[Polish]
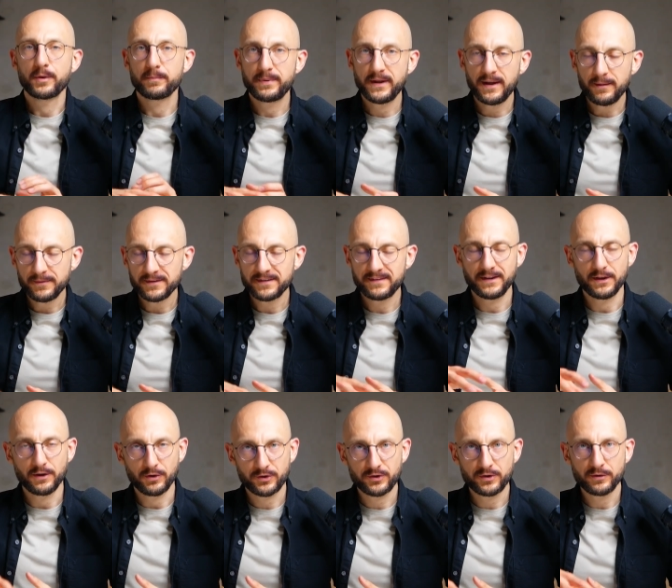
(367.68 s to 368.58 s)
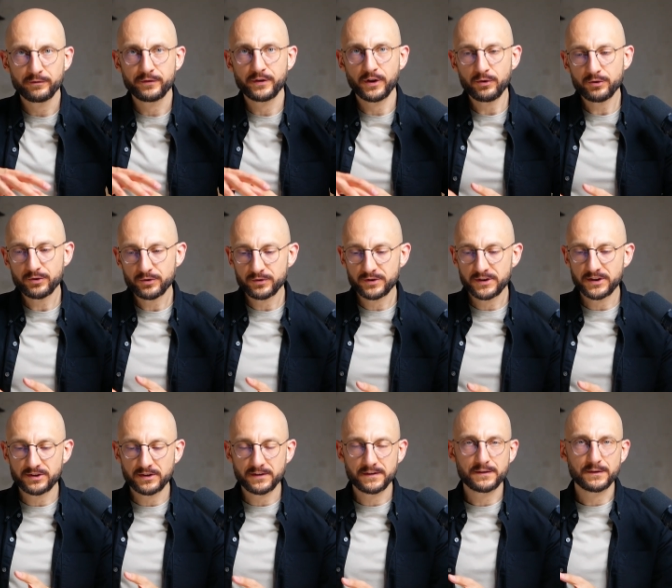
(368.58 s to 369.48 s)
Problemy z ilością wiążą
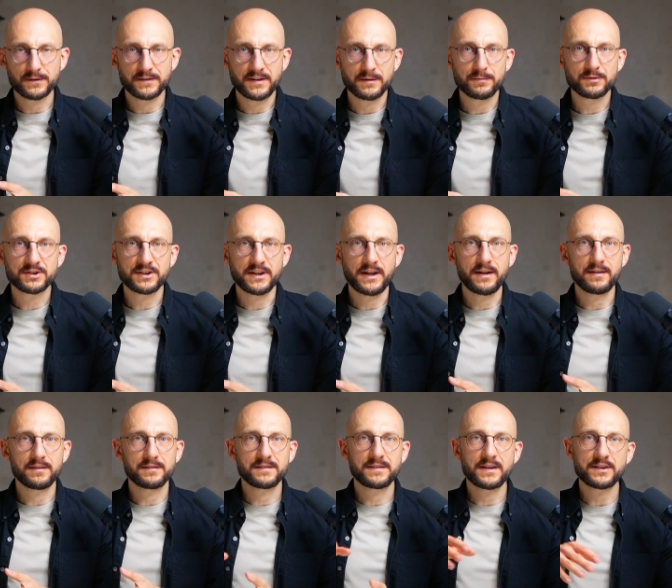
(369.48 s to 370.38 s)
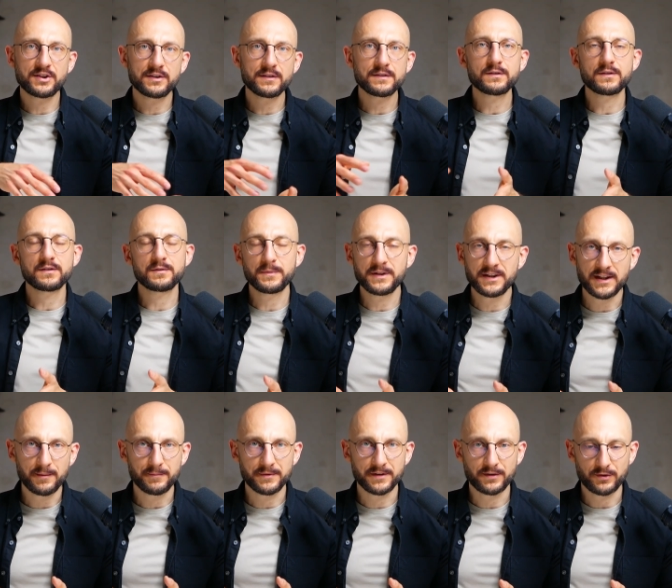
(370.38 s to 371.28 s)
się często z tym, że za często
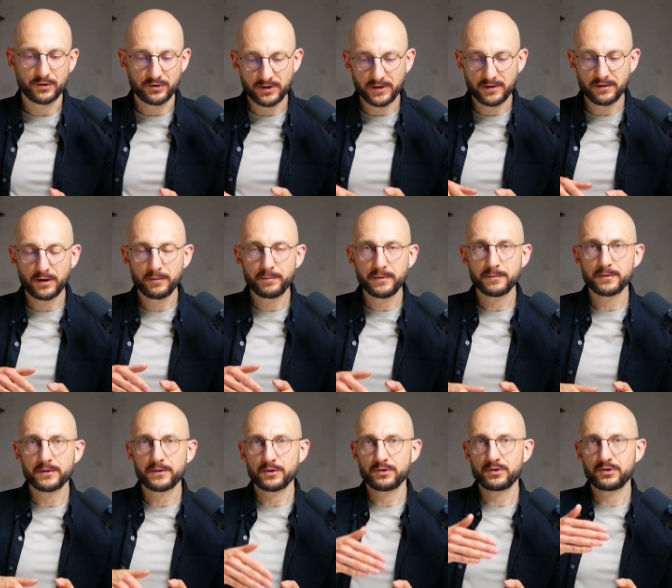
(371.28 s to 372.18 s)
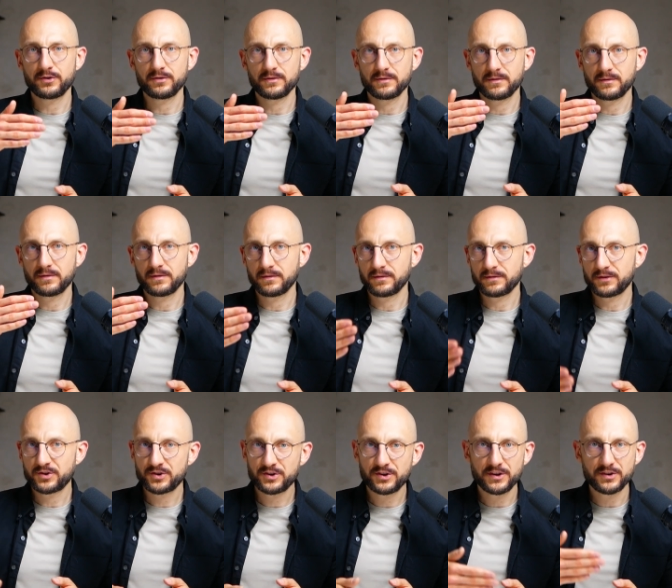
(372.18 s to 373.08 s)
zmieniamy coś, czyli robimy coś
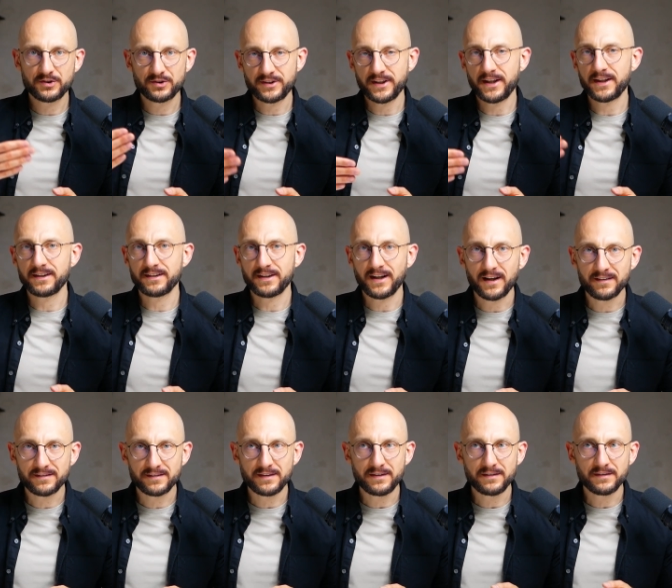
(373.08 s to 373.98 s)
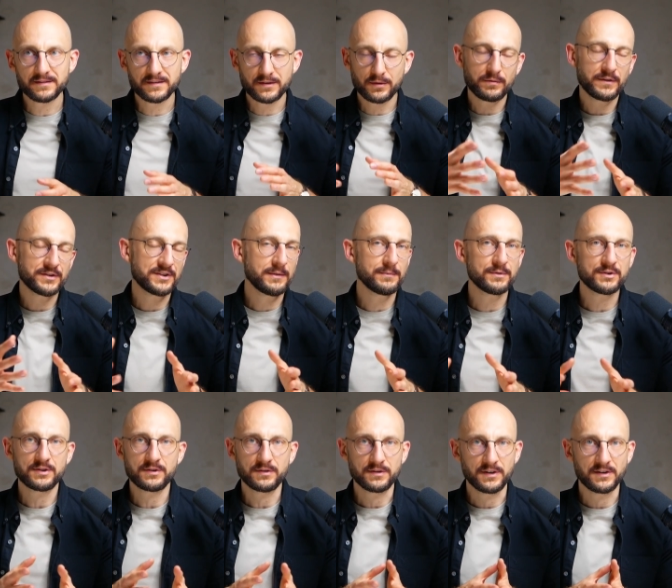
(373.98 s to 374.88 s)
3-4 y, razy, zauważamy,
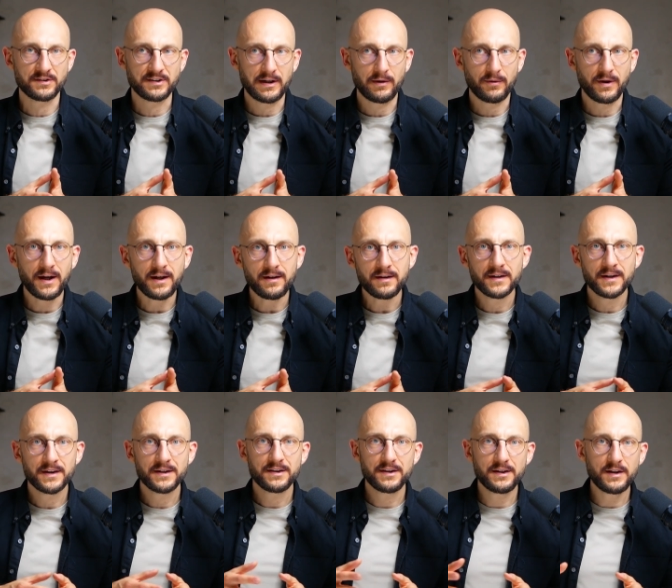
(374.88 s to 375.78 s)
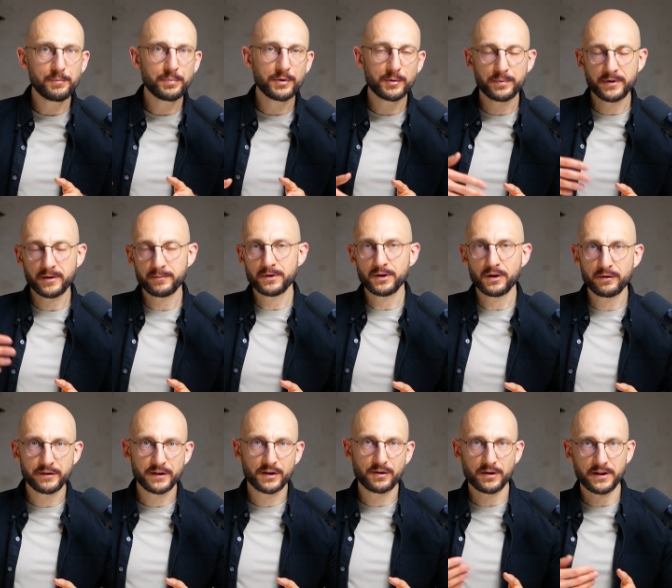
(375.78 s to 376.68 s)
że to nie działa i próbujemy
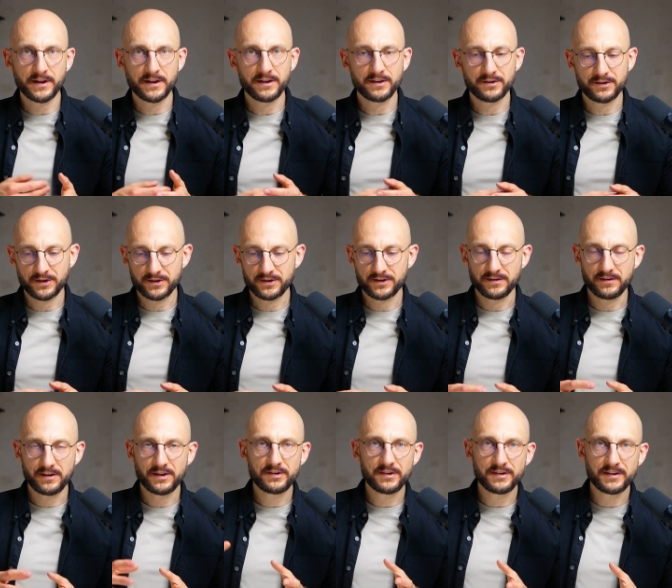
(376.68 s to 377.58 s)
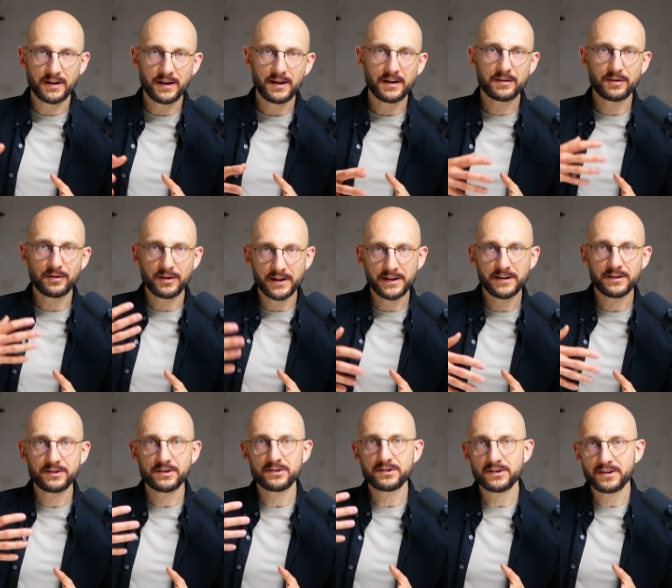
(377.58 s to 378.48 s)
nowej, kolejnej rzeczy. Jeśli ta
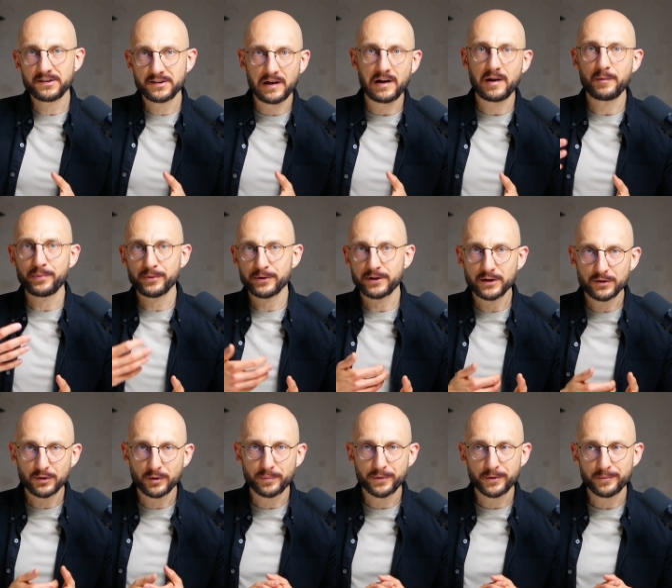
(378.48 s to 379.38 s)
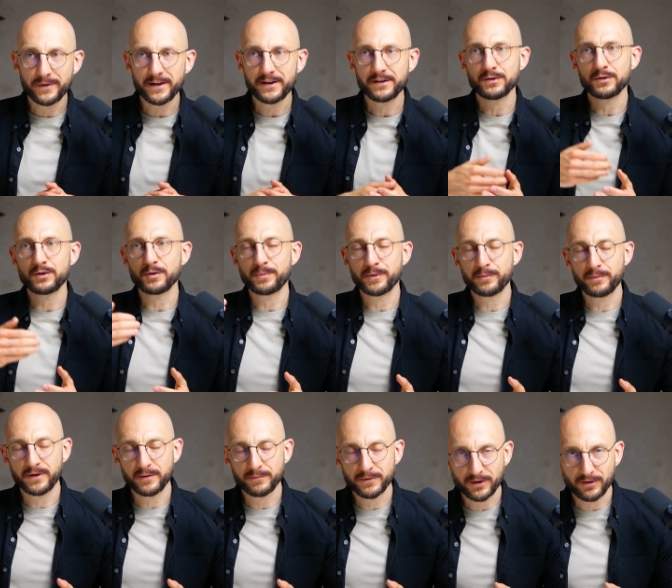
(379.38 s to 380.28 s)
kolejna rzecz nie działa po kilku próbach, no to
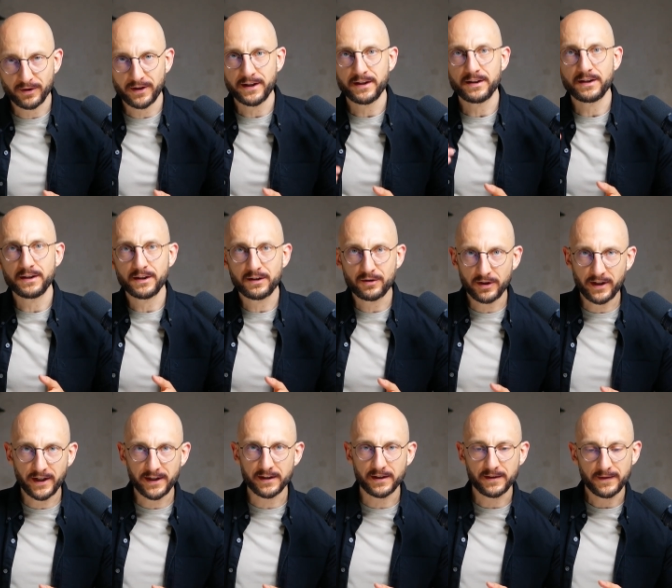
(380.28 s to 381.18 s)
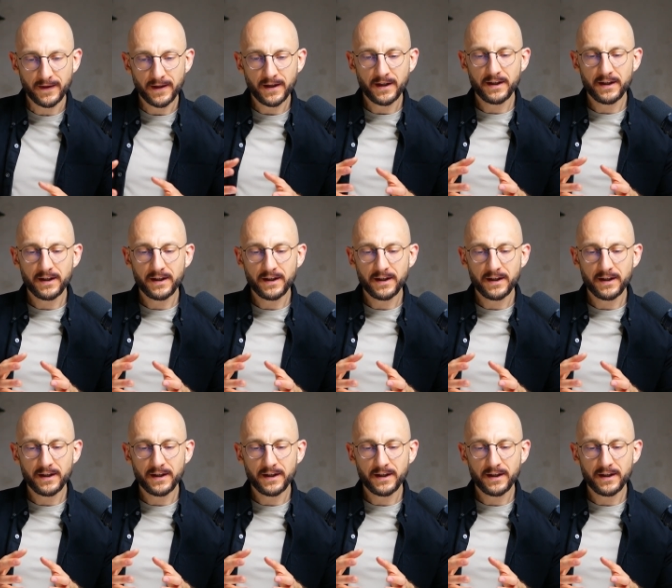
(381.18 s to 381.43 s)
próbujemy kolejnej i kolejnej.